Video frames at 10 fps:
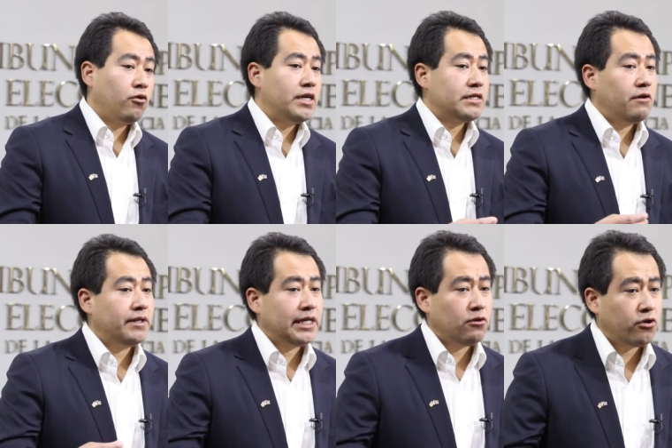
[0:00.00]
con esta
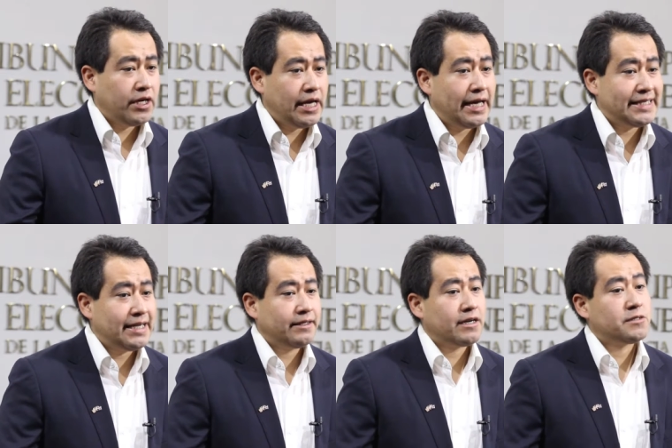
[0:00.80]
nueva tecnología hay
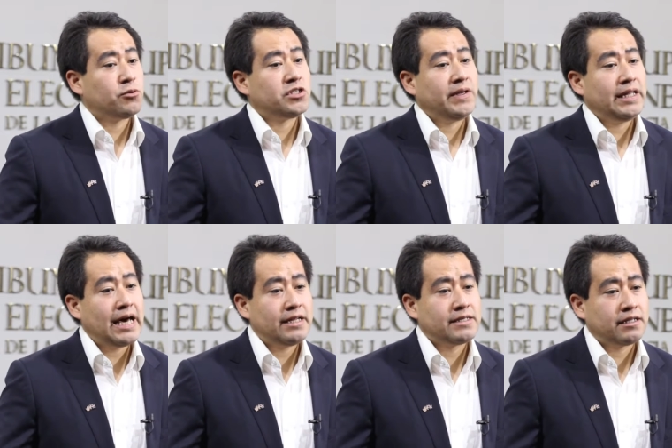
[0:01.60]
ciertas
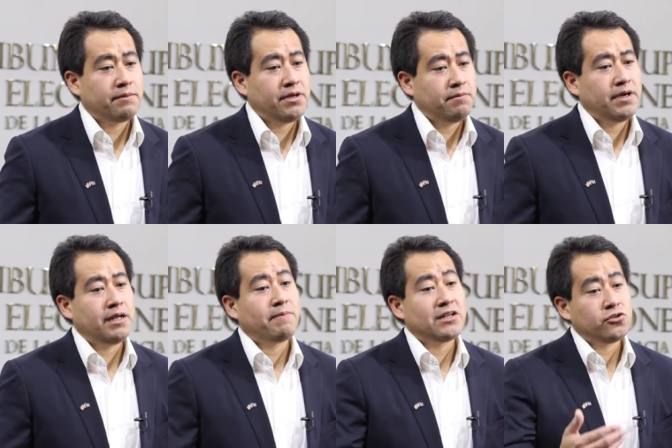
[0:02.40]
responsabilidades que también
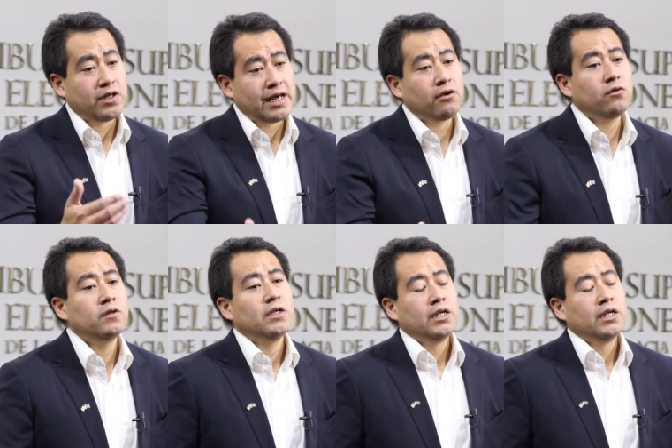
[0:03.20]
viene para el ciudadano.